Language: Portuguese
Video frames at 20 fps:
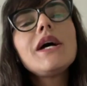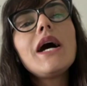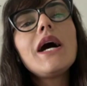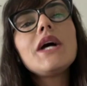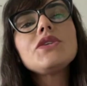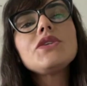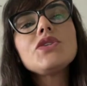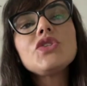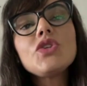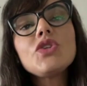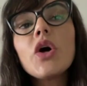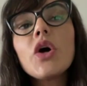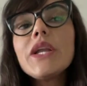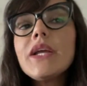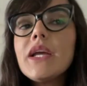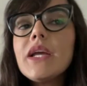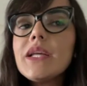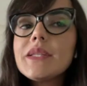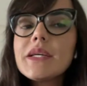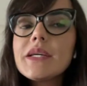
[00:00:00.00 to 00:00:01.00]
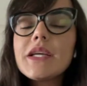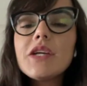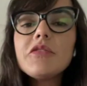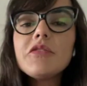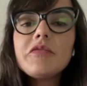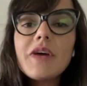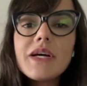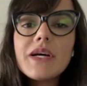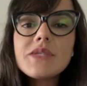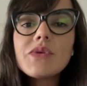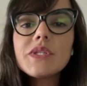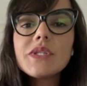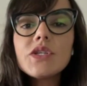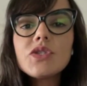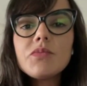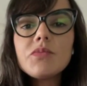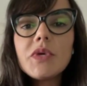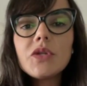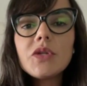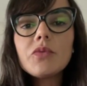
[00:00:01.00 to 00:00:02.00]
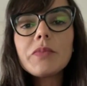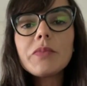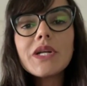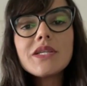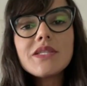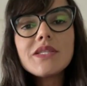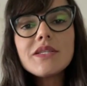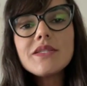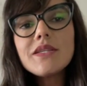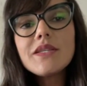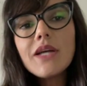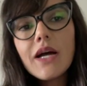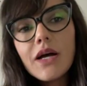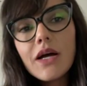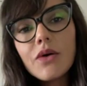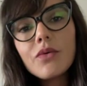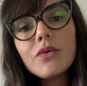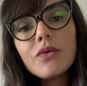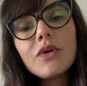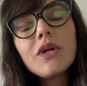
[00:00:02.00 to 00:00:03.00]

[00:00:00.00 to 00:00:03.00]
a gente orienta que ele faça o atendimento presencial